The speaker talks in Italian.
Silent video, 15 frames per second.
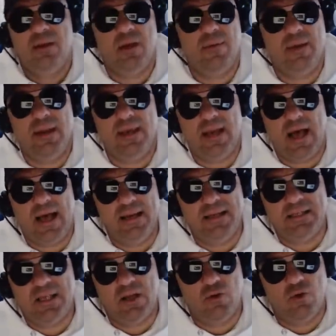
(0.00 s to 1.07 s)
gli americani
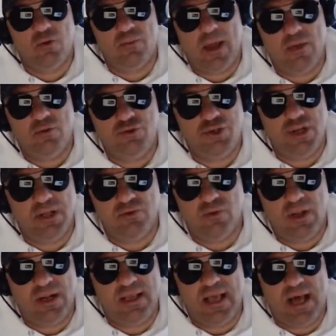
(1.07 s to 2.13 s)
stanno ormai uscendo
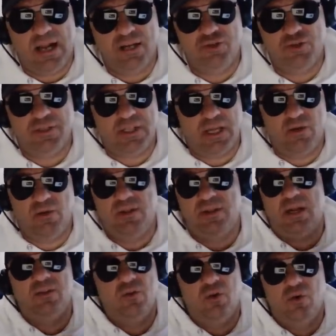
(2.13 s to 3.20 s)
dal calcio e stanno
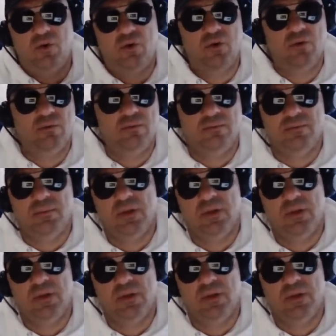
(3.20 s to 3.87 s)
entrando loro,